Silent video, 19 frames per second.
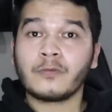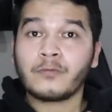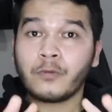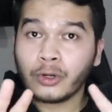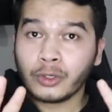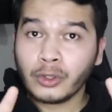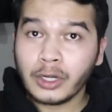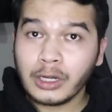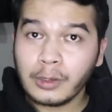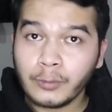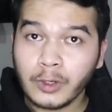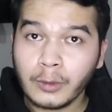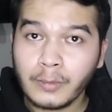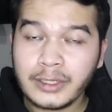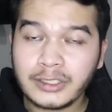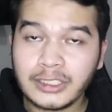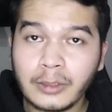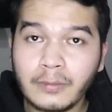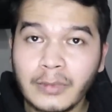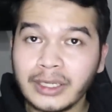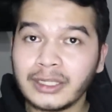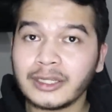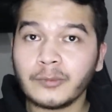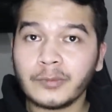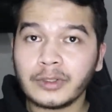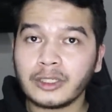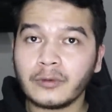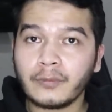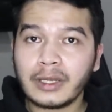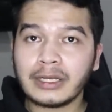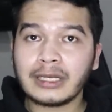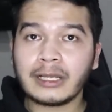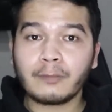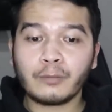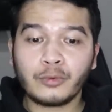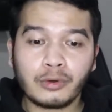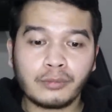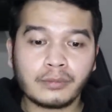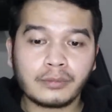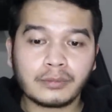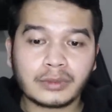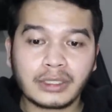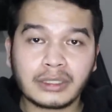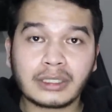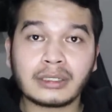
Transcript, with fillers: for your information bagi teman-teman yang belum